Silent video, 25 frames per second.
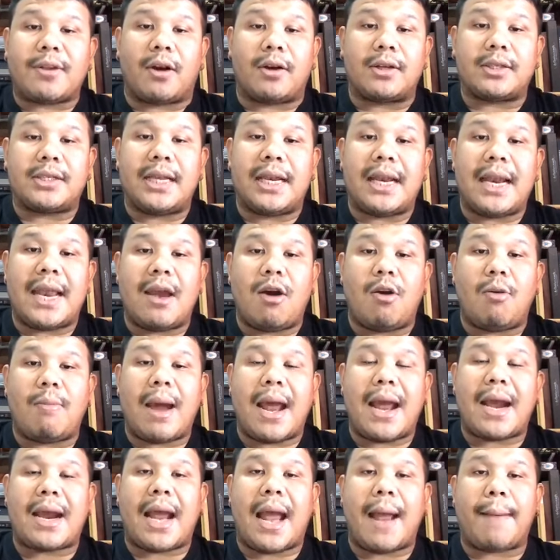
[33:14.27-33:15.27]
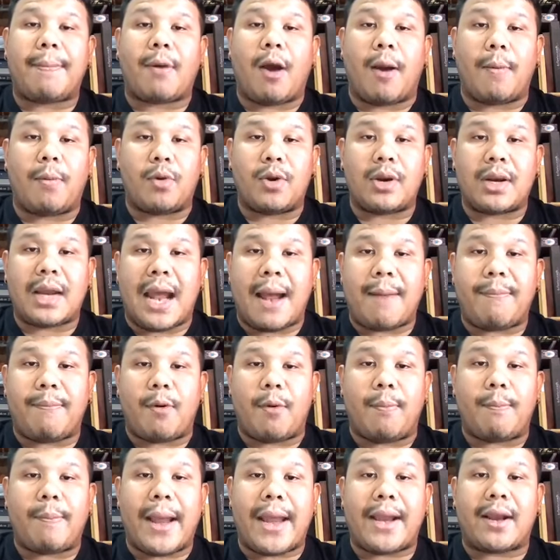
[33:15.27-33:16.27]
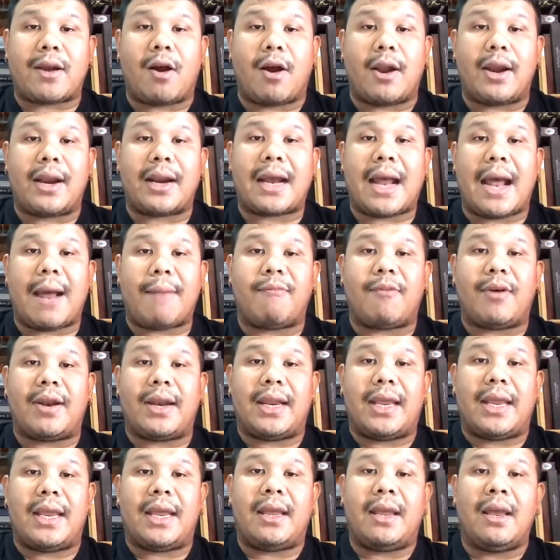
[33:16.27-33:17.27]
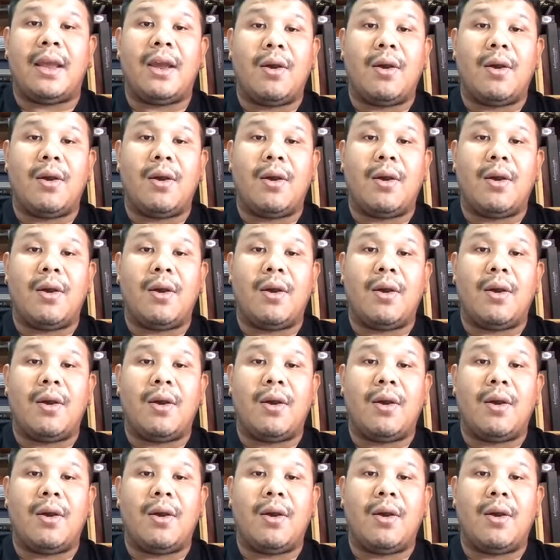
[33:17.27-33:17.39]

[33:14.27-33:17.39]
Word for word: 2 ชิ้นเร็วมากครับ ขอบคุณครับผมไปก่อนนะครับ วันนี้